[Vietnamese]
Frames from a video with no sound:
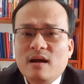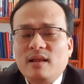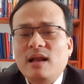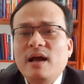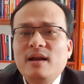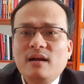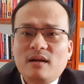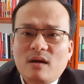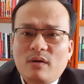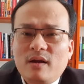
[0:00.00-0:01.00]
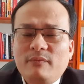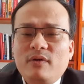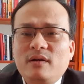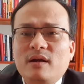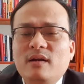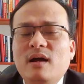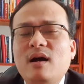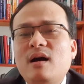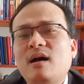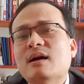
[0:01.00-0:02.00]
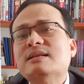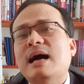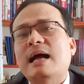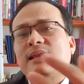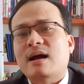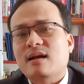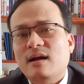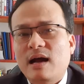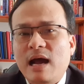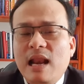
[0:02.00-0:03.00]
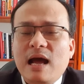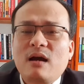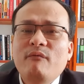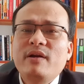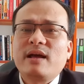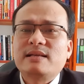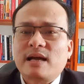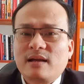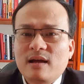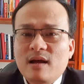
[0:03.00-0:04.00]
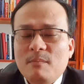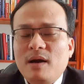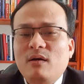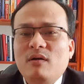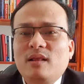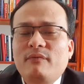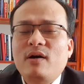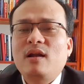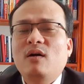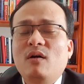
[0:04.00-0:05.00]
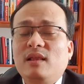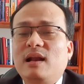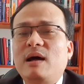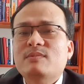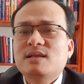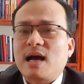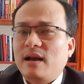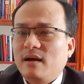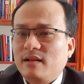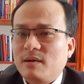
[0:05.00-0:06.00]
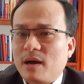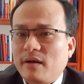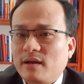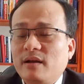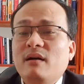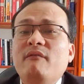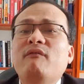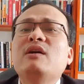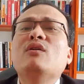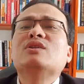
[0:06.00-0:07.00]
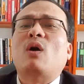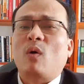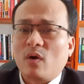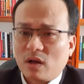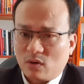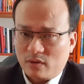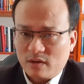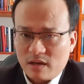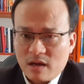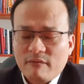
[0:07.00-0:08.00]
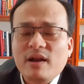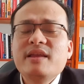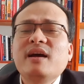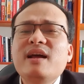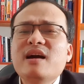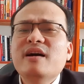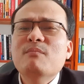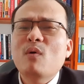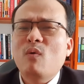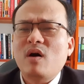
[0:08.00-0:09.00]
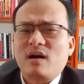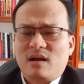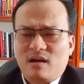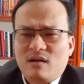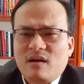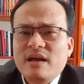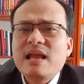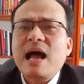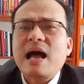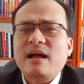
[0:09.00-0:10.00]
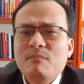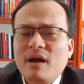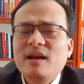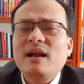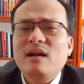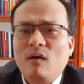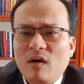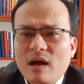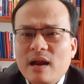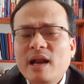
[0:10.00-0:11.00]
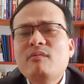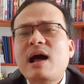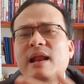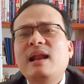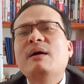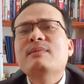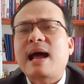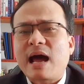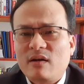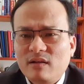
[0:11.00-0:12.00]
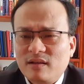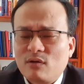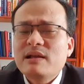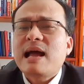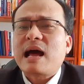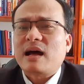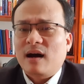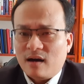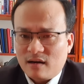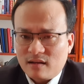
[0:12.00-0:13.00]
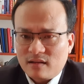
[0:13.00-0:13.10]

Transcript: người ta lấy đất đã quỹ đất phát triển ờ, cơ sở hạ tầng hay là công viên cây xanh bắt đầu người ta phân lô người ta làm dự án là người ta bán cho dân vẫn có sổ đó thôi vậy là những cái người mua cái nhà những cái đất đó nếu ai đã làm nhà rồi thì có nhà ở